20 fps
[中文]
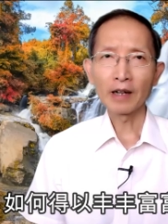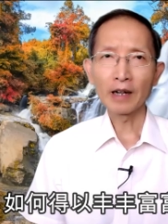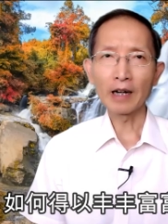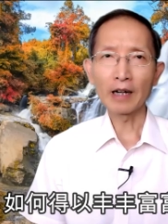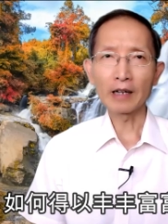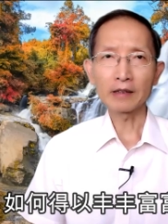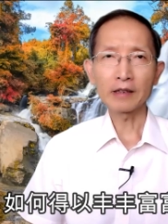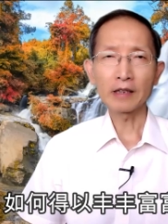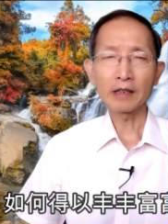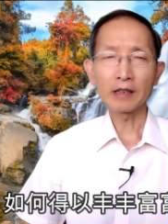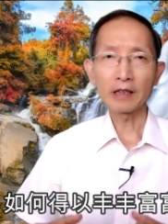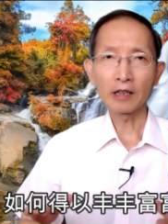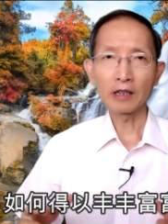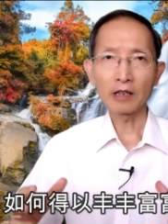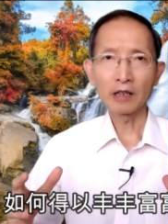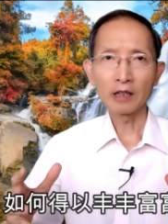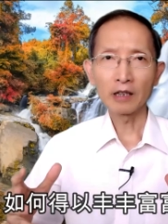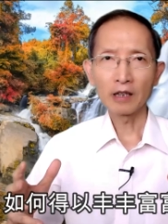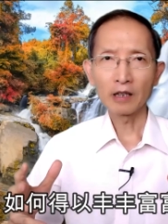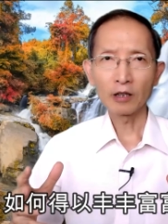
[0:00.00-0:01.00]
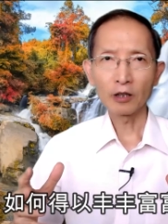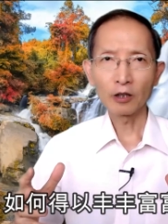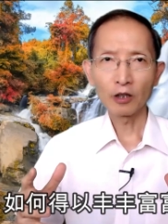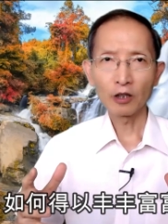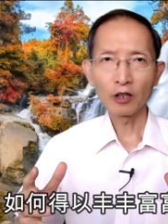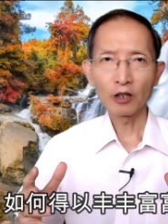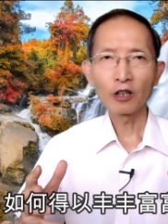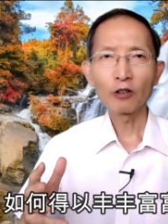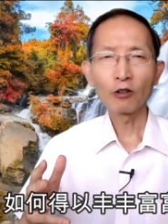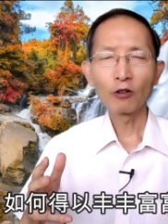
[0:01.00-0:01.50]
啊，这个
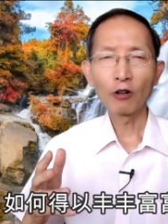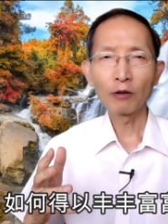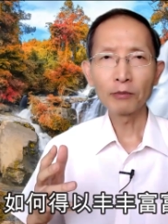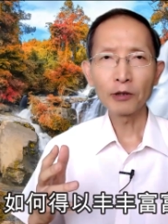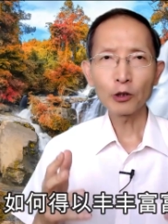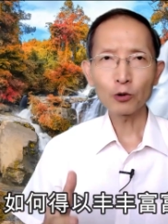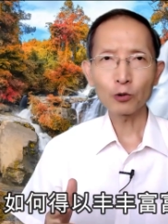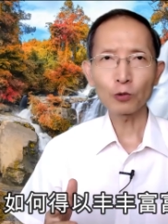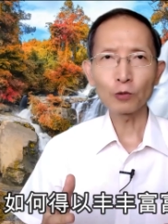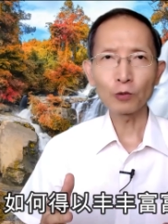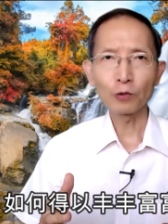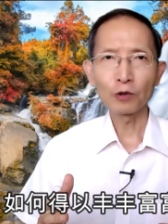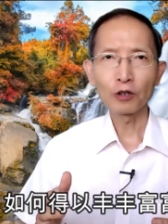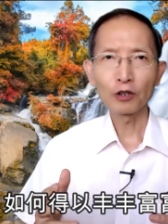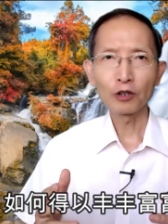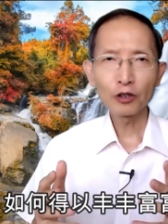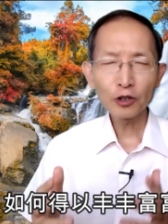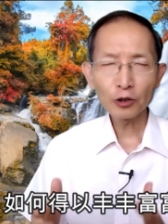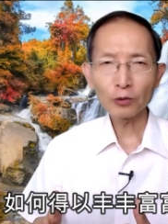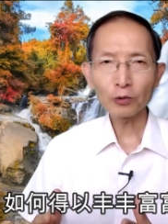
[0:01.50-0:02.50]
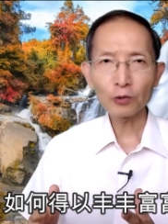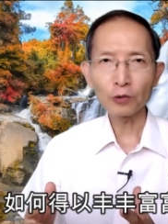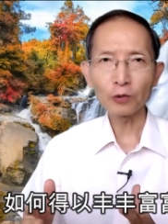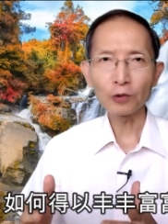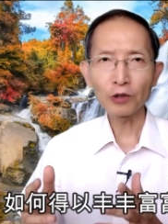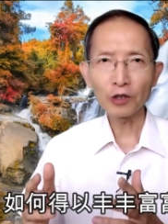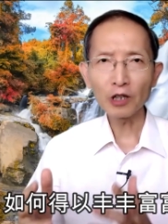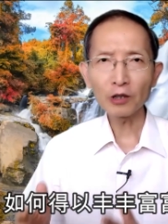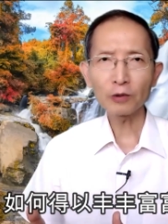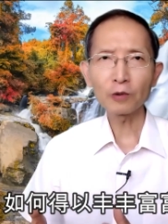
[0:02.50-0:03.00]
我们的主救
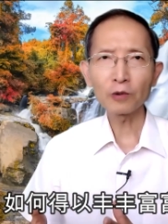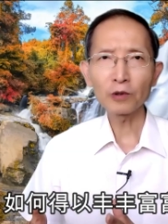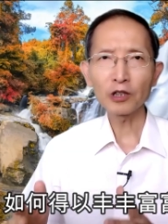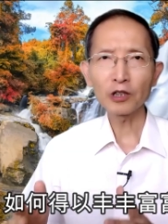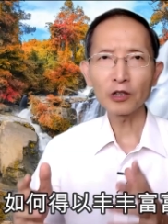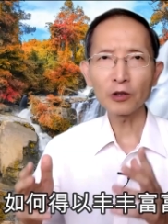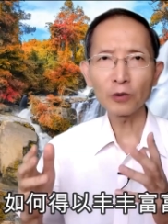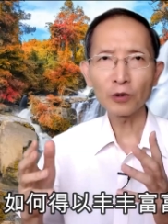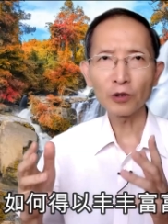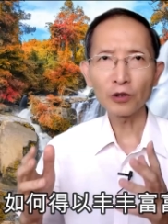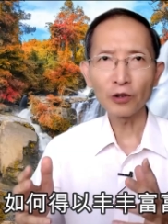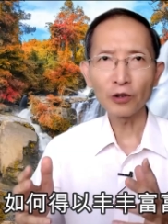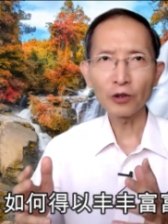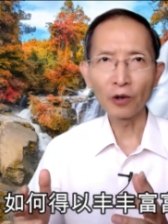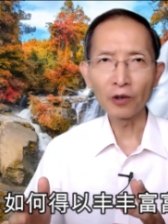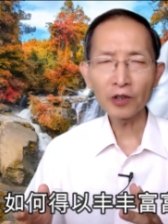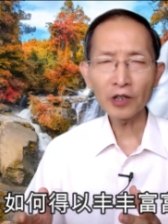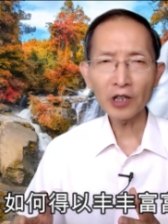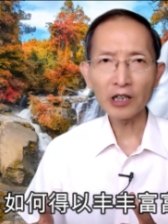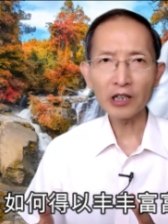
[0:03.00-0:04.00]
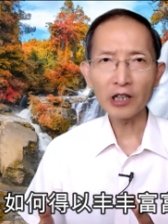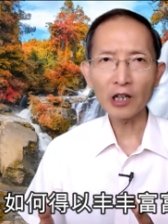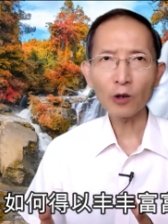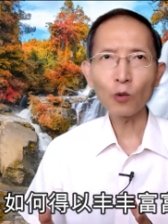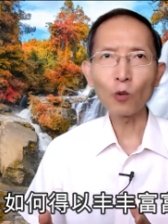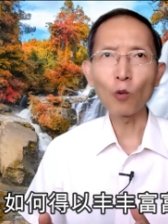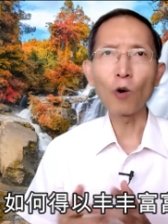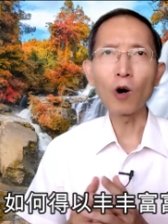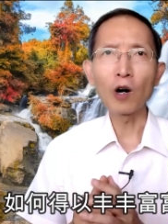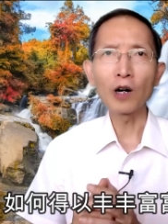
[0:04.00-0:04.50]
主耶稣基督永远的
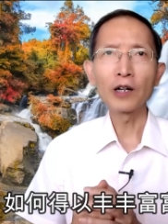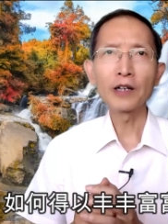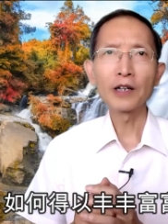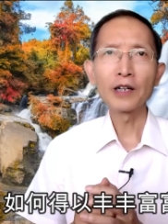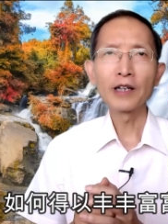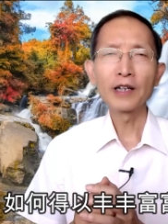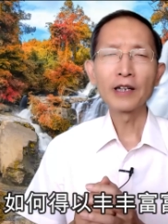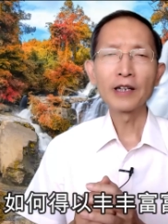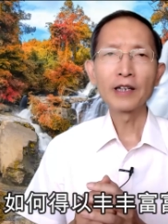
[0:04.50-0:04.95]
国，